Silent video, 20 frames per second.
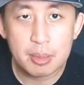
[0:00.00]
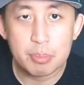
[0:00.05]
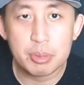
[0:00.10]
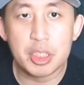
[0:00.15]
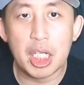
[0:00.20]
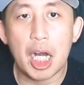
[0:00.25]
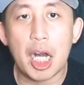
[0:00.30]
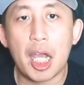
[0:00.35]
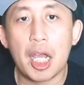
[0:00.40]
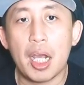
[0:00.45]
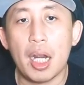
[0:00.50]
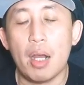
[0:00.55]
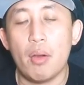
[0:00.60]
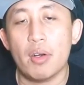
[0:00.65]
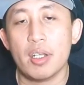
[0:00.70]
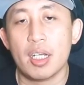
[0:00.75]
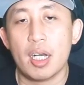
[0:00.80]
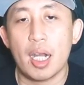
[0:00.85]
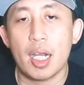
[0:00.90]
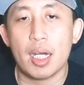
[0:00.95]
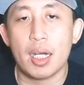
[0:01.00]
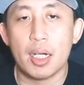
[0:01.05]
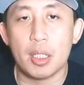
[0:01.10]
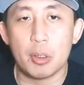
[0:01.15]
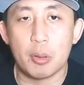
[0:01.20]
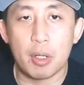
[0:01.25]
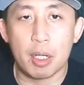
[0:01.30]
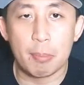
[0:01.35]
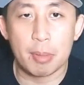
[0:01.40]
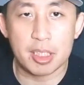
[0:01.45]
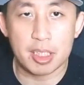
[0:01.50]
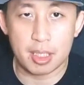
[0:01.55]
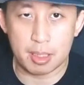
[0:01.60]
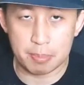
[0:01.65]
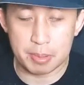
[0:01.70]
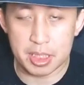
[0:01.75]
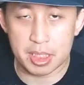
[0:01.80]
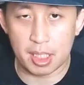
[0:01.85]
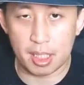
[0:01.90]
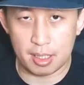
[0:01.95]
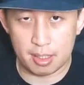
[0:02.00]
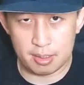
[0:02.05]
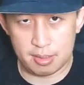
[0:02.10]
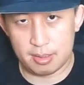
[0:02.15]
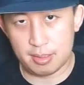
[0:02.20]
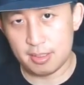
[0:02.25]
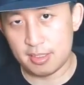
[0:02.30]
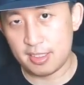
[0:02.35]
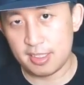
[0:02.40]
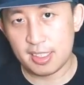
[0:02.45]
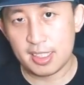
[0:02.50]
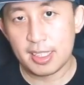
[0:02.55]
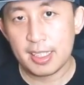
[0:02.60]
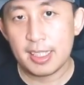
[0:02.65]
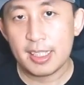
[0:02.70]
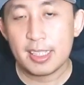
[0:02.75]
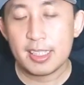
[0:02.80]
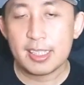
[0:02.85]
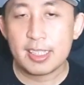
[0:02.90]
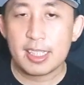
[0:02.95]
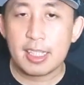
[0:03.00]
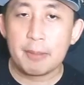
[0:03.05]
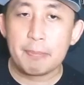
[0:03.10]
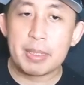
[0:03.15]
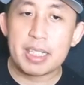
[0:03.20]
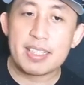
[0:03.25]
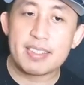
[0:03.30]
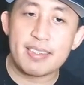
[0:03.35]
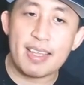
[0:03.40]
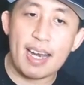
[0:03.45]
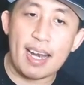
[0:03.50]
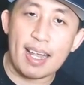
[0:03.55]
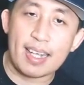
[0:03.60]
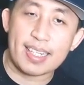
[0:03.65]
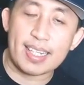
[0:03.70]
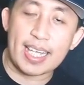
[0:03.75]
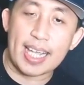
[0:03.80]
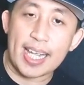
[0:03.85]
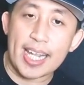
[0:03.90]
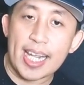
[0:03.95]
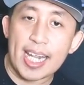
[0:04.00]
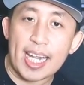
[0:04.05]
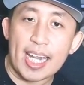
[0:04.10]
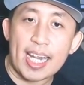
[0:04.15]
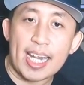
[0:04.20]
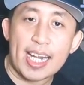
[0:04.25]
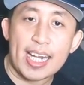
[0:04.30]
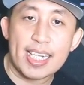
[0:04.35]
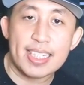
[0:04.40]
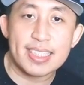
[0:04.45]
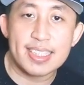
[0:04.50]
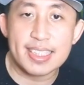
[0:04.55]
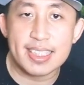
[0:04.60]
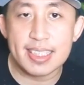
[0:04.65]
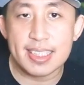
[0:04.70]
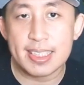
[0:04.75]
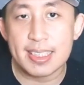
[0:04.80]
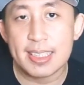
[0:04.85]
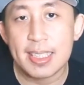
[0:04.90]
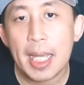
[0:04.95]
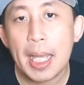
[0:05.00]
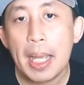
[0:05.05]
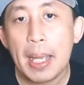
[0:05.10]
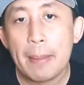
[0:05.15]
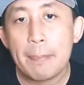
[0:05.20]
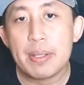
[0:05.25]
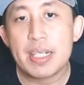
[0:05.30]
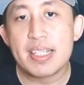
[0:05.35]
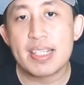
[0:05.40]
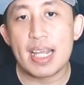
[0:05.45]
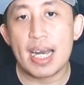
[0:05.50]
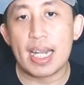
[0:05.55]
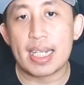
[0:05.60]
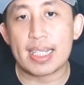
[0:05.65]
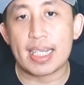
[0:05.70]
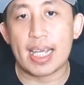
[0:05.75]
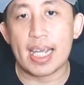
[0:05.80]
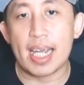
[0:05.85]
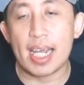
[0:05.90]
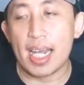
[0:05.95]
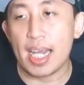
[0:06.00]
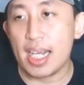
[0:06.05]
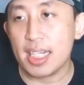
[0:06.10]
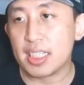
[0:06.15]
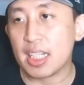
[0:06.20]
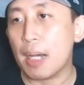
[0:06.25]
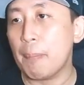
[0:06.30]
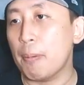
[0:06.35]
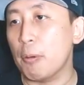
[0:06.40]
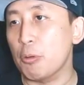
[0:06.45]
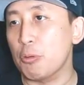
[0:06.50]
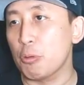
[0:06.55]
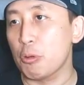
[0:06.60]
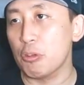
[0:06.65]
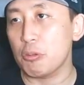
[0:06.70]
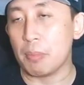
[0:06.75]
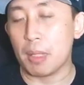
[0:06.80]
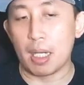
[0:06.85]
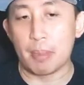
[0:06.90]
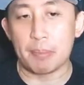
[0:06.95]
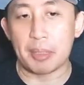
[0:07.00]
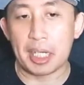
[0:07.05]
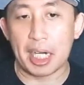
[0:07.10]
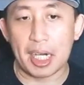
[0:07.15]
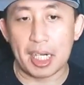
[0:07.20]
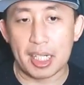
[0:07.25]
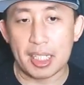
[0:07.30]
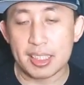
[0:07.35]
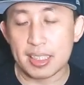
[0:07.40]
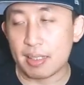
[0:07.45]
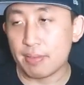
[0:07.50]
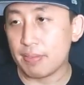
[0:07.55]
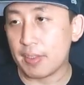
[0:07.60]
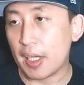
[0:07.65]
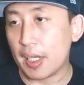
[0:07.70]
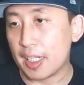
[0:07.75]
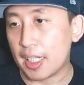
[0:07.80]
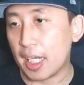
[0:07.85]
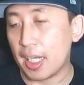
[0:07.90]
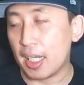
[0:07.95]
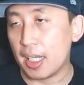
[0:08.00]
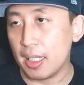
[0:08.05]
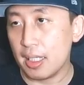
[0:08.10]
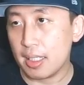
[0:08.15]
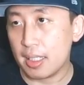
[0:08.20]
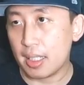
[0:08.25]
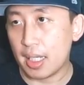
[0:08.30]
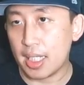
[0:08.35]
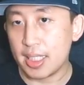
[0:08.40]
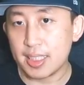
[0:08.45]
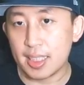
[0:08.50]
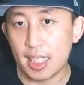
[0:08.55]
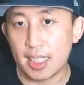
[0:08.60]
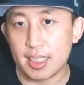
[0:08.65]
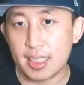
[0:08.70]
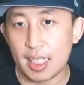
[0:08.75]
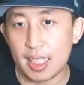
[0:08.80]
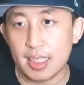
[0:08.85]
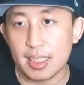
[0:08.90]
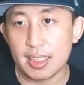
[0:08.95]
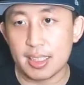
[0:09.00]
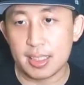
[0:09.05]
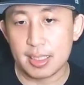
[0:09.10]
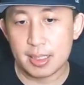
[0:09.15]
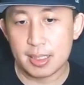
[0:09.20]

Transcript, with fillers: Salah ya lawannya Laila doang, masa nggak bisa? Bisa legis. Bisa legis, nggak perlu jurus malam menang ya Xaviernya ya. Nice, nice, nice.